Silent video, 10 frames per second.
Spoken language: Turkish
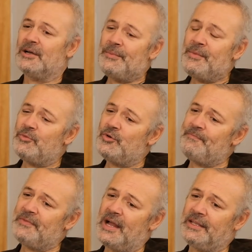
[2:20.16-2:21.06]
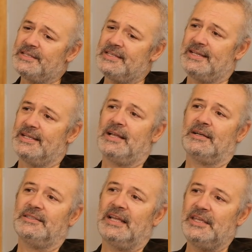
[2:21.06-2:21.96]
Ama bu herkesin senin
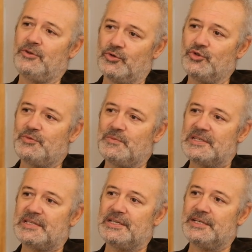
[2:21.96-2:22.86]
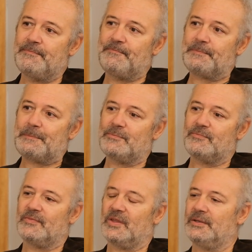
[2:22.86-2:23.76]
hakkında iyi konuşması
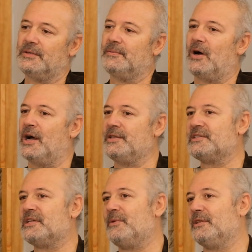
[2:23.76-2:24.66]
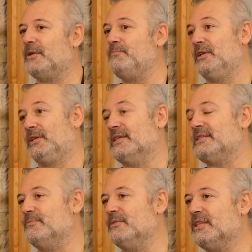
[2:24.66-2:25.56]
aynı zamanda bir
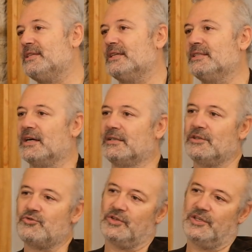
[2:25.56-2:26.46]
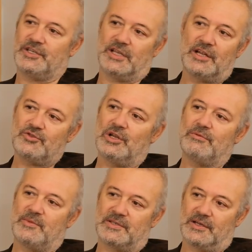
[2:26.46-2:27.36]
kesiminde senin hakkında çok iyi şeyler
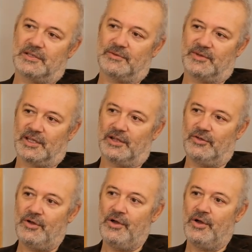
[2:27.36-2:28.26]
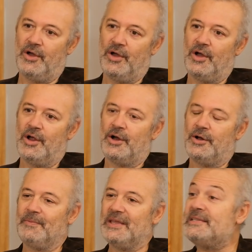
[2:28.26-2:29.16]
söylememesi anlamına geliyor.
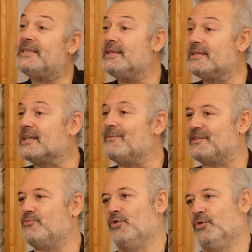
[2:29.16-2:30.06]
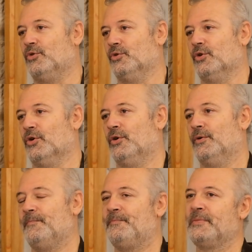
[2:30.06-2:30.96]
İster istemez böyle oluyor.
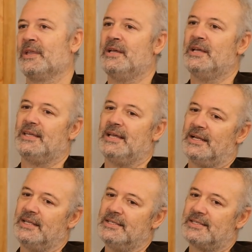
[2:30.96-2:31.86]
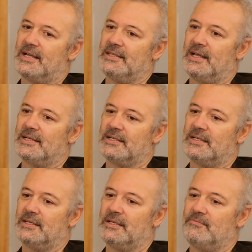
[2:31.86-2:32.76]
Yani insanlar
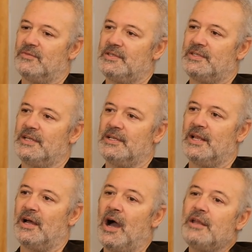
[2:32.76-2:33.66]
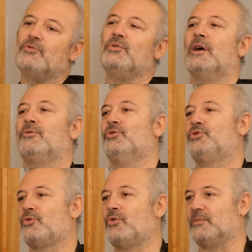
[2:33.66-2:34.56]
seninle aynı dünya
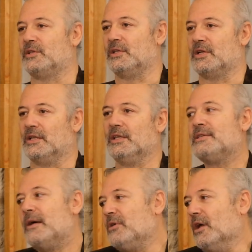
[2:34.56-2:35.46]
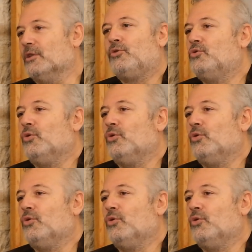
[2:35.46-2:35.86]
görüşünden olmadıkları anda sen bir anda kötü